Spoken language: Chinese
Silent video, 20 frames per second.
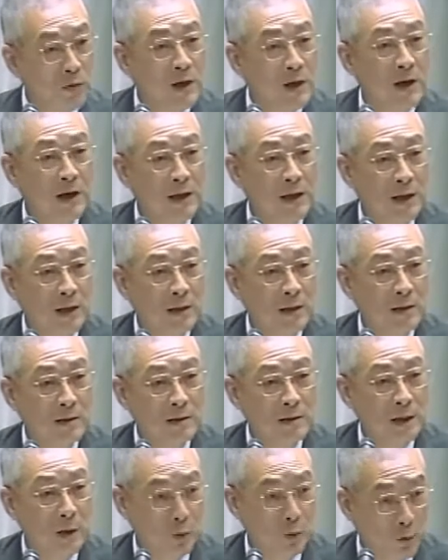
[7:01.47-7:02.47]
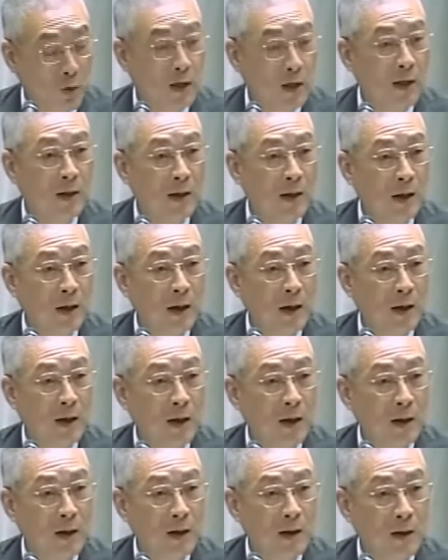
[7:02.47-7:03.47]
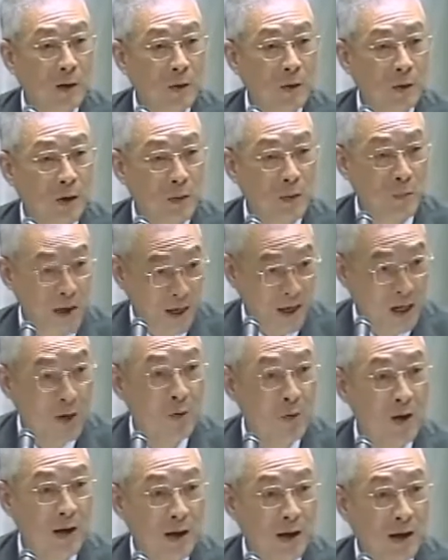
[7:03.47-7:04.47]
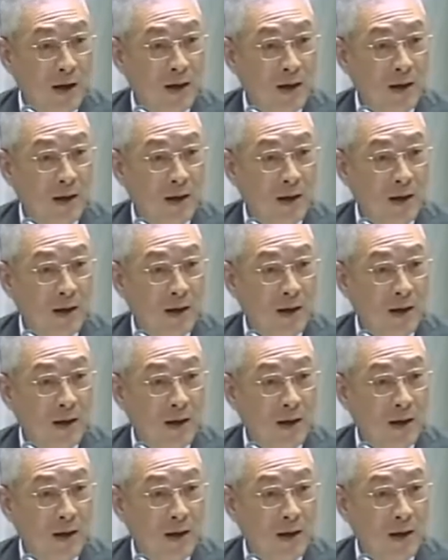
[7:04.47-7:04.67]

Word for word: 分的这个国人啊，会每个月